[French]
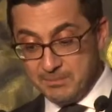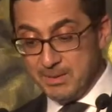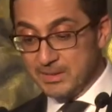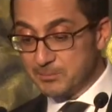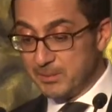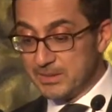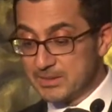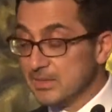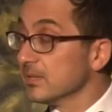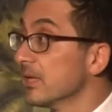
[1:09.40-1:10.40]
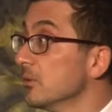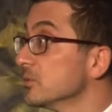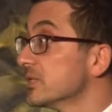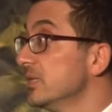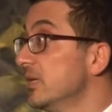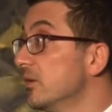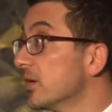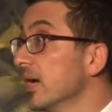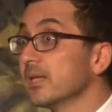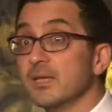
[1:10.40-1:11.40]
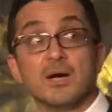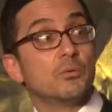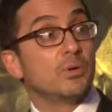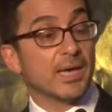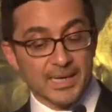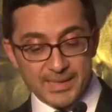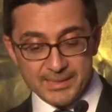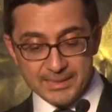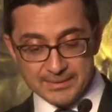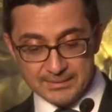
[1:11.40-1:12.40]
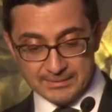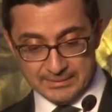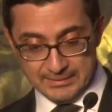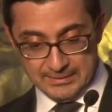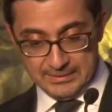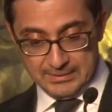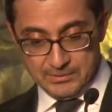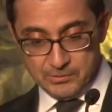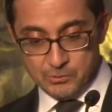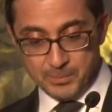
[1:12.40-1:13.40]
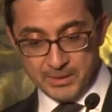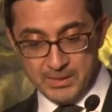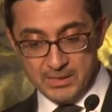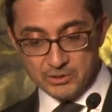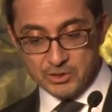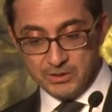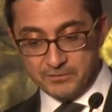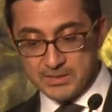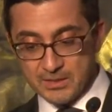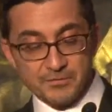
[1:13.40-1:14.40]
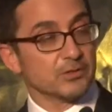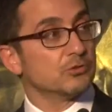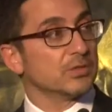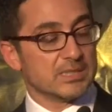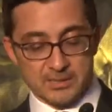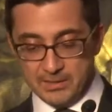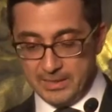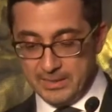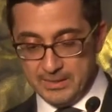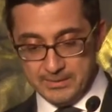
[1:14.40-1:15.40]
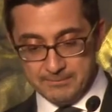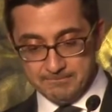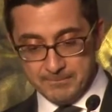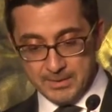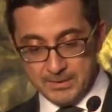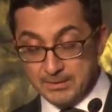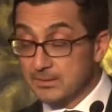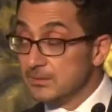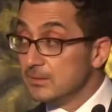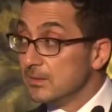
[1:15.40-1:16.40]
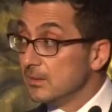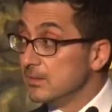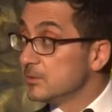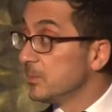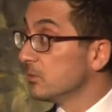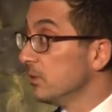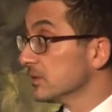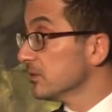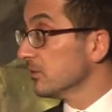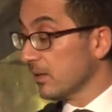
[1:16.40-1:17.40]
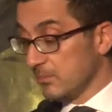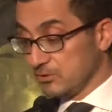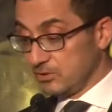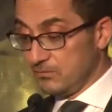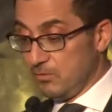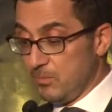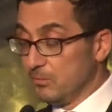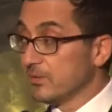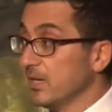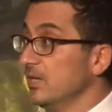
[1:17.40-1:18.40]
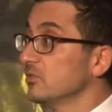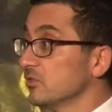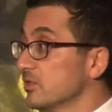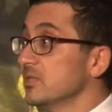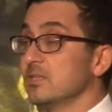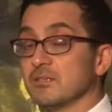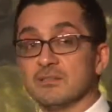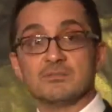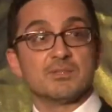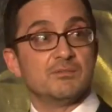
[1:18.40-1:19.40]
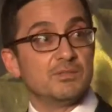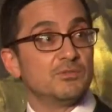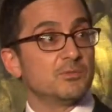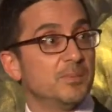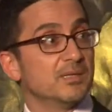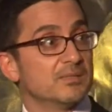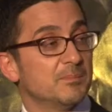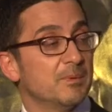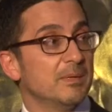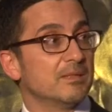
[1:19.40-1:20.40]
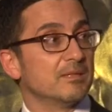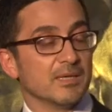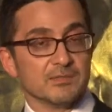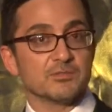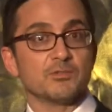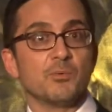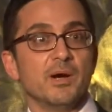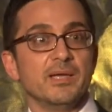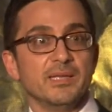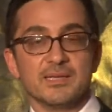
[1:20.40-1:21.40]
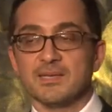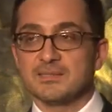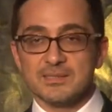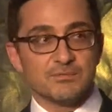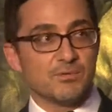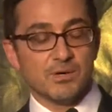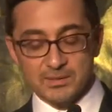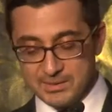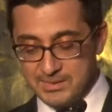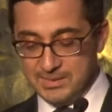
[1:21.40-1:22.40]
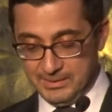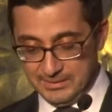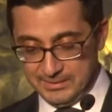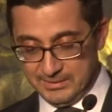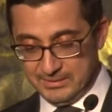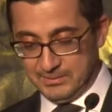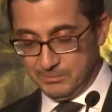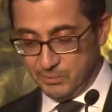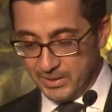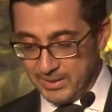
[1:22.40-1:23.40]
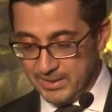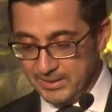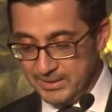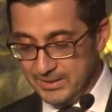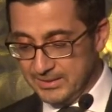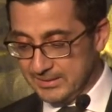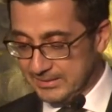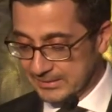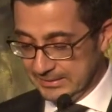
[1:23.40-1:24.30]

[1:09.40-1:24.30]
l'immense plaisir d'annoncer le gagnant ou la gagnante du prix chef des affaires juridiques de l'année. Les spéculations dans le marché vont bon train. Je sais que vous avez tous passé pas mal de temps sur Droit Inc. Hein, à essayer de voir qui pourrait gagner.